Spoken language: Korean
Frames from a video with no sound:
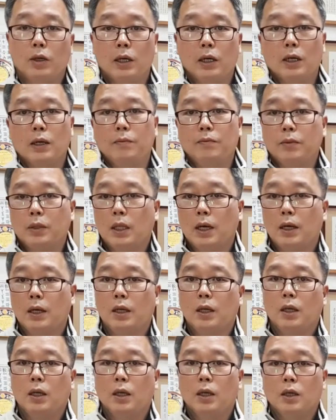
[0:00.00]
해요.
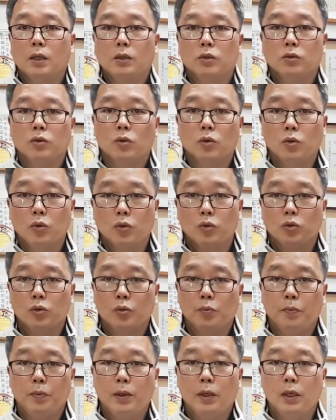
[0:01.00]
저
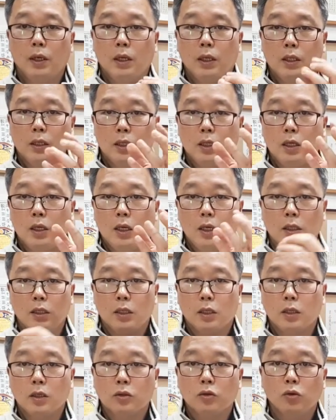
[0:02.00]
요추뼈에 뒤에
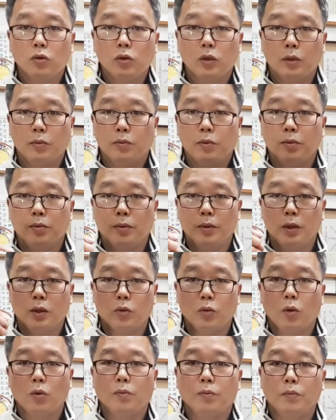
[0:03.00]
있는 극돌기 부분이
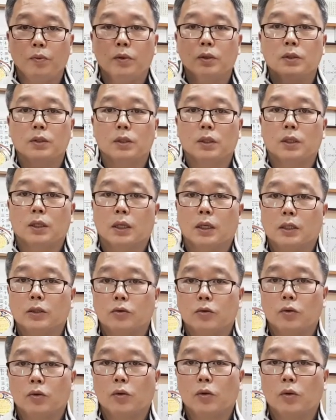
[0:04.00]
톡 부러져
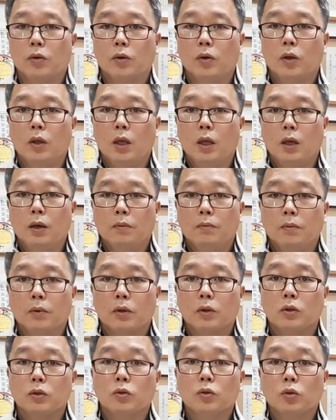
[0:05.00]
가지고 뭐
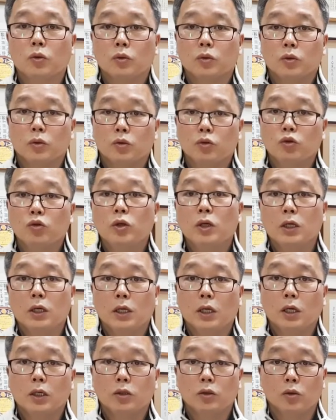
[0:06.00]
그것도 충격이
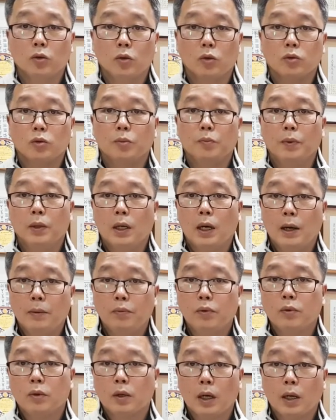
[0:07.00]
있겠죠 요추뼈가
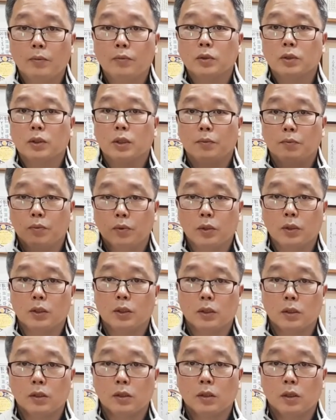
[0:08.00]
앞으로 가면서
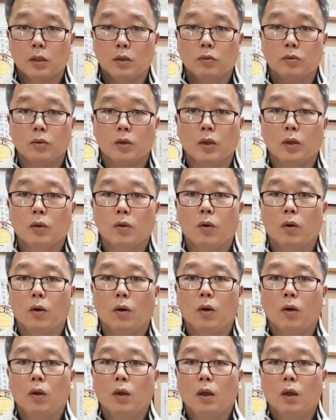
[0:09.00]
부러지는 경우도
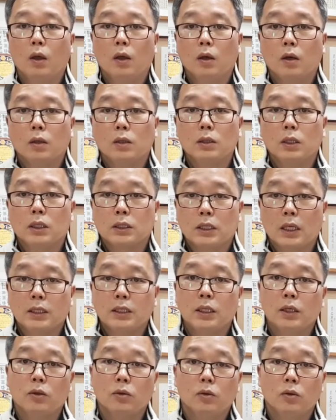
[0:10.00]
있고 그냥
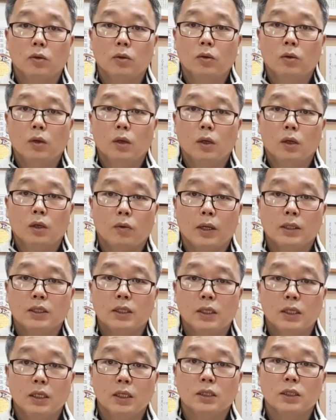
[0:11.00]
자체로
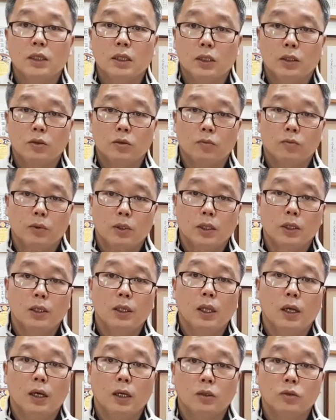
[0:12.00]
관절 형성이 좀 덜
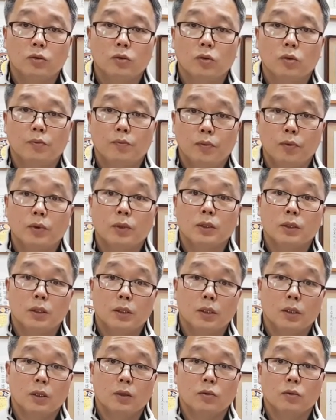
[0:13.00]
돼가지고
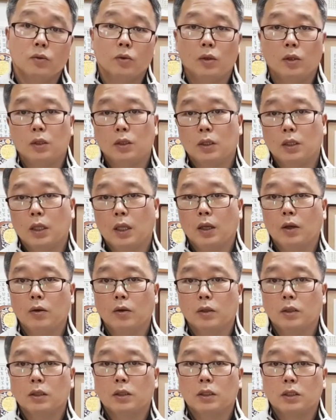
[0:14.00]
부러지는 경우도 있는데요.
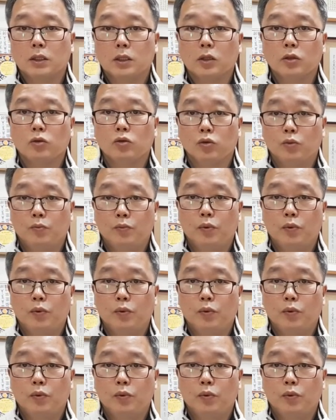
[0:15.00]
그걸 척추